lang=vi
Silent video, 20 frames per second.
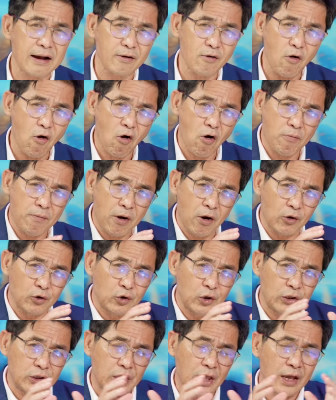co mà họ
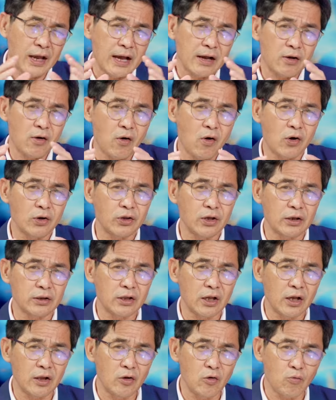di chuyển co cho
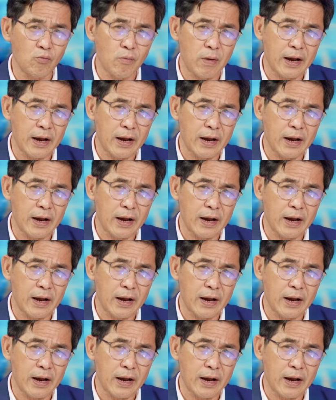tới lúc